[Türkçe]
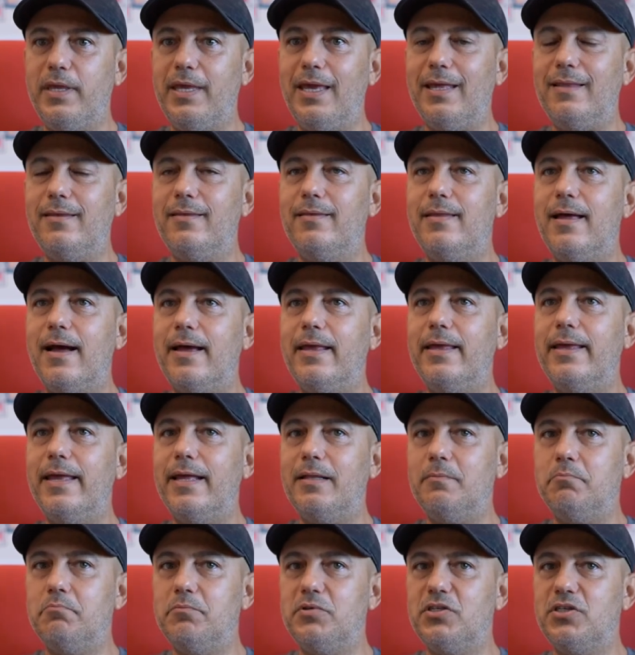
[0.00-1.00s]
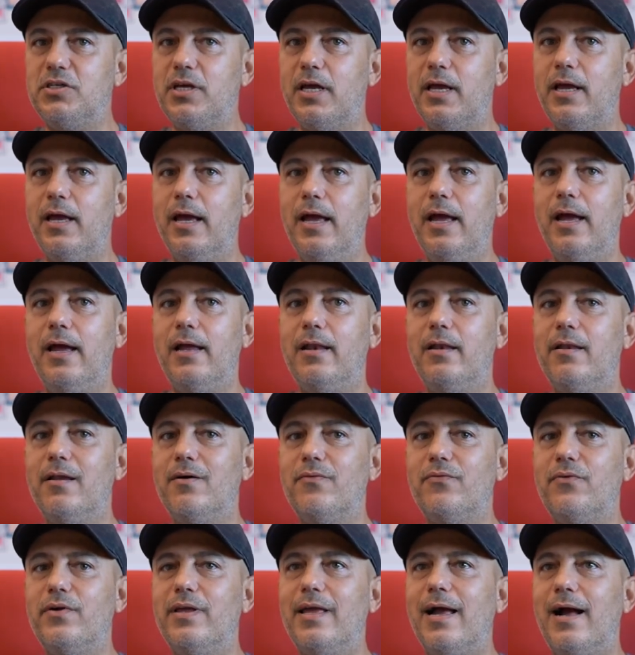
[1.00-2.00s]
7'den 70'e
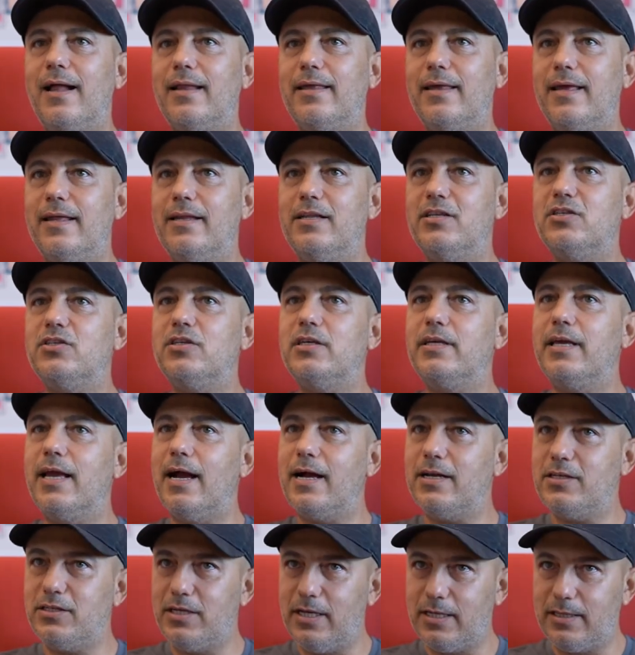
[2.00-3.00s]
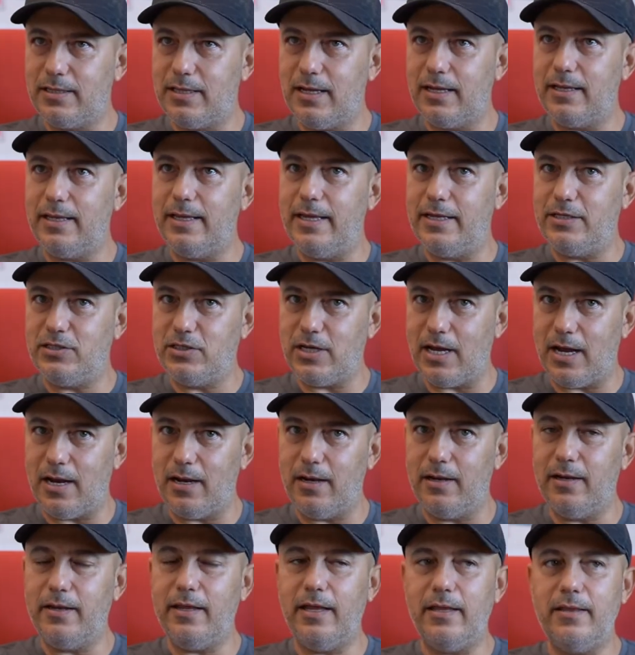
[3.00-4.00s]
lafı yelken için gerçekten
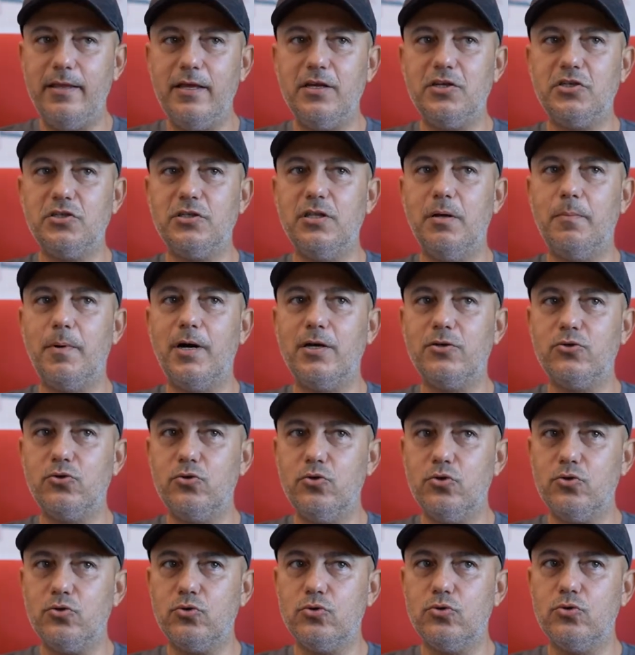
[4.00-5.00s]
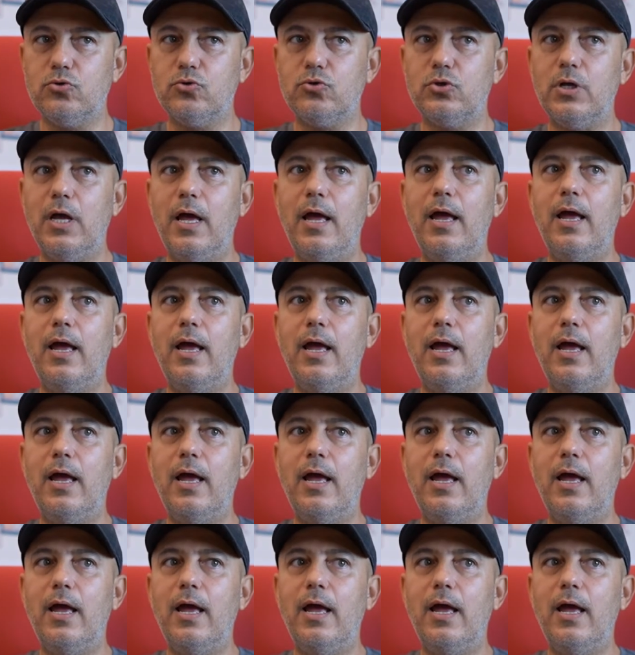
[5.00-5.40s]
geçerli. 7 yaşında başlıyorsunuz.